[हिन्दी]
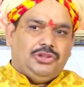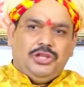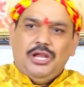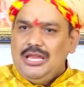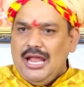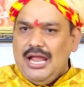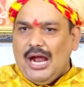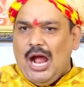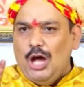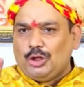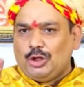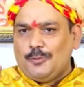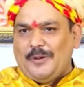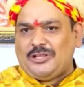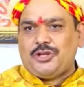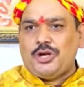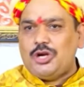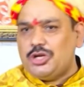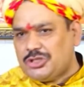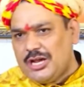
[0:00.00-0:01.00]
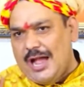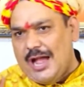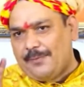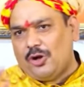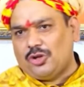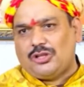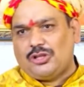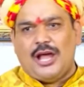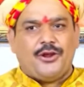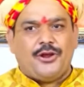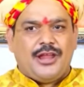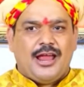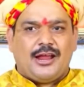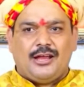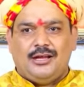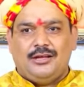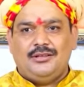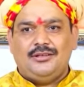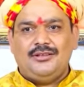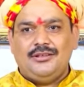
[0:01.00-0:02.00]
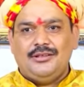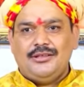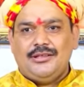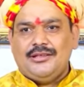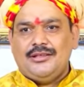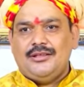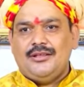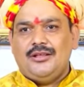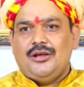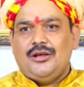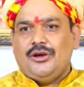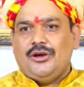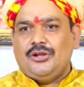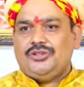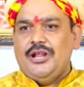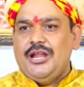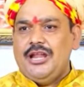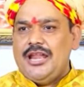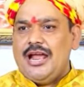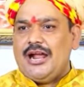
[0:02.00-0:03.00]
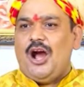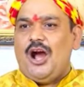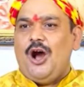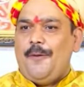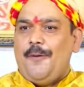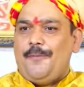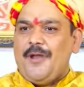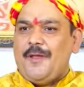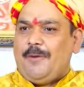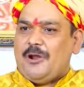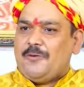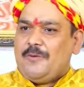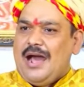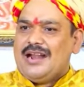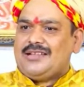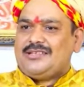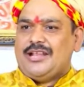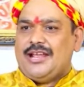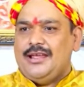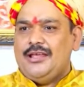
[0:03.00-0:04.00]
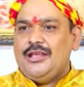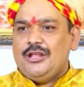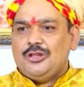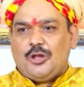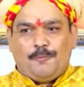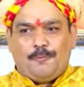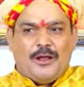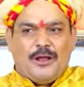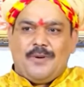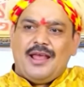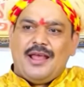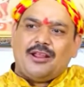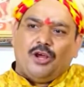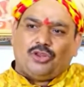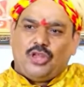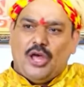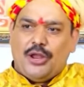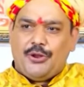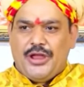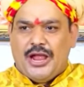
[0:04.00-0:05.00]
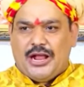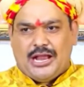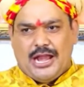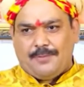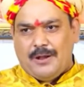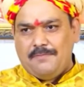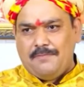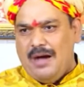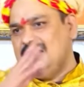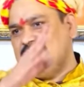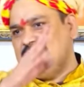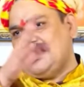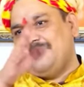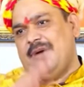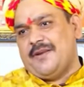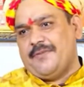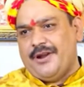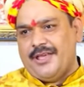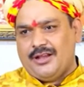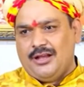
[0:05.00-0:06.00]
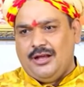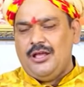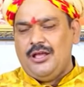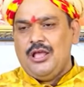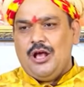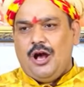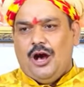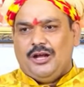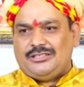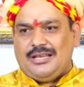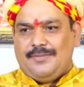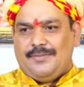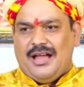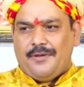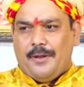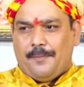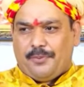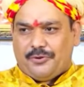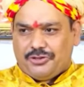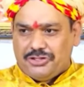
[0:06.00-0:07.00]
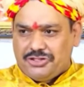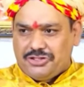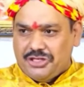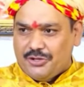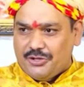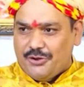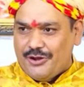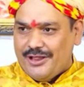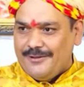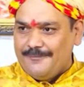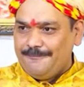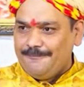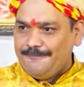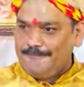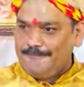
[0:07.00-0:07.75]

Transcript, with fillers: दिल लगाओ तो बच्चों से आपका उत्थान हो जाएगा और दिल लगाओ अपने परिवार से तो परिवार का उत्थान हो जाएगा आपका मान सम्मान बढ़ेगा और समाज में प्रतिष्ठित होंगे